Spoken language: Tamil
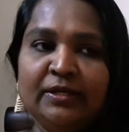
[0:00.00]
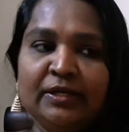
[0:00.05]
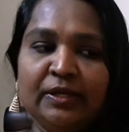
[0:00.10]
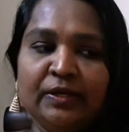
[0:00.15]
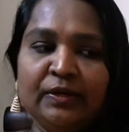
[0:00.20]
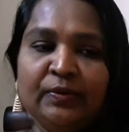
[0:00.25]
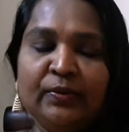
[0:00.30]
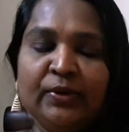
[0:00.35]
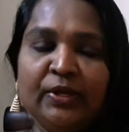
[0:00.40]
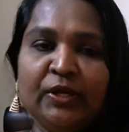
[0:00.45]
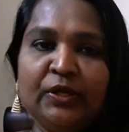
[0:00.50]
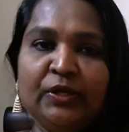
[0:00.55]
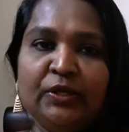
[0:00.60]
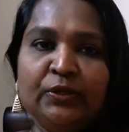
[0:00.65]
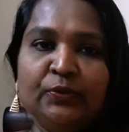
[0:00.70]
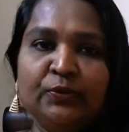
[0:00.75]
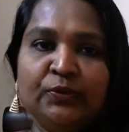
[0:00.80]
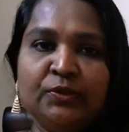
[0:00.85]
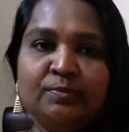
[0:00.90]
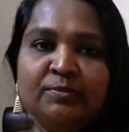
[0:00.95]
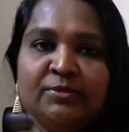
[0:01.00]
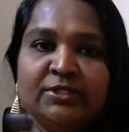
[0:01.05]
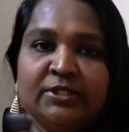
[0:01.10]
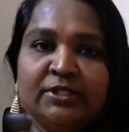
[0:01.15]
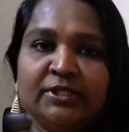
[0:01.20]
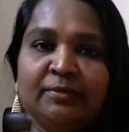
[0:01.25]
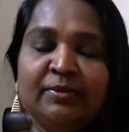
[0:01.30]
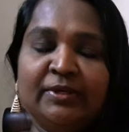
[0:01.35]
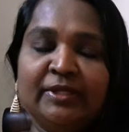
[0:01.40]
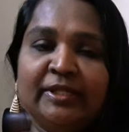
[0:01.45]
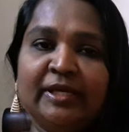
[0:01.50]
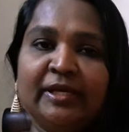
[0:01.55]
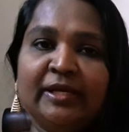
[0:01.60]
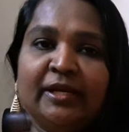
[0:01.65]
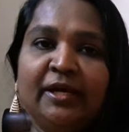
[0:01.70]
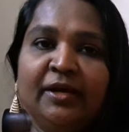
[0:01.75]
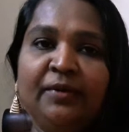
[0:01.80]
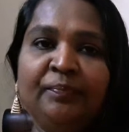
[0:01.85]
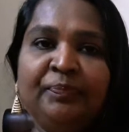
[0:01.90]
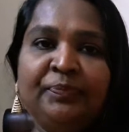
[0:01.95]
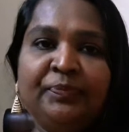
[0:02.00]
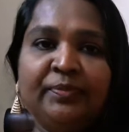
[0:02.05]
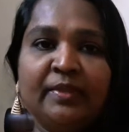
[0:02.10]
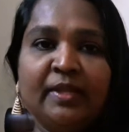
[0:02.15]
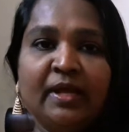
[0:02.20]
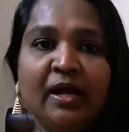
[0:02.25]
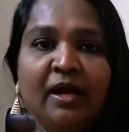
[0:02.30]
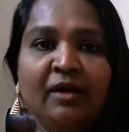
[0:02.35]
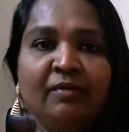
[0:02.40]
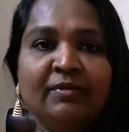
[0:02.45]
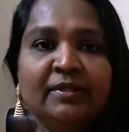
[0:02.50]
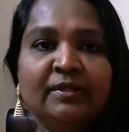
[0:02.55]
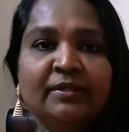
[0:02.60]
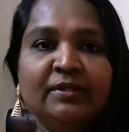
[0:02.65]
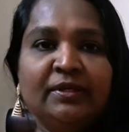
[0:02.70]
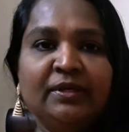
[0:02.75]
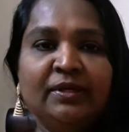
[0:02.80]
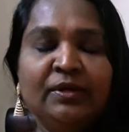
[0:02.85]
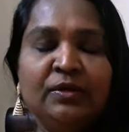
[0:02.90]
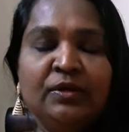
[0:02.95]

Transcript: என்னுடைய யூடியூப் ஜேர்னி பார்த்தீங்கன்னா நான் வந்து